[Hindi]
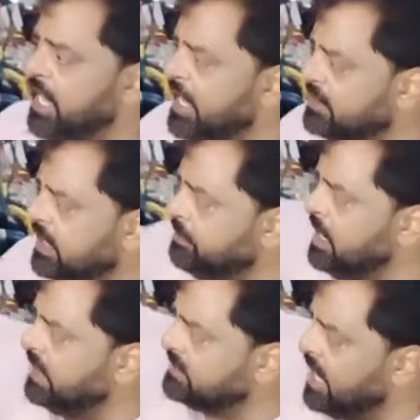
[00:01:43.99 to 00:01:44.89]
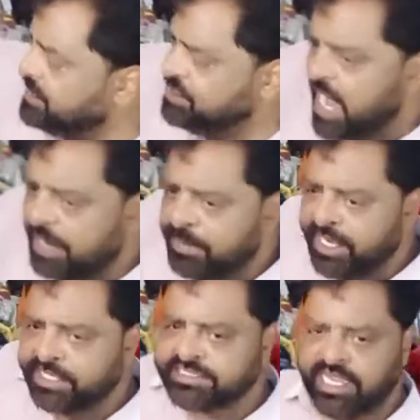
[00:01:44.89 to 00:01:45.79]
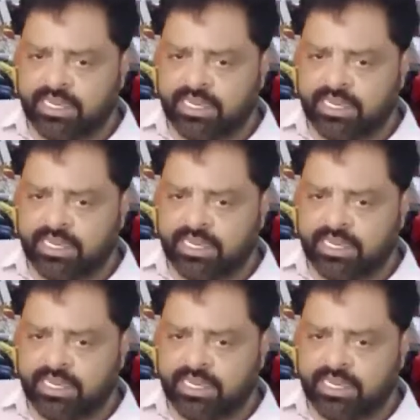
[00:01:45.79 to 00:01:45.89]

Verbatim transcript: एक तरफ लगातार चार महीने से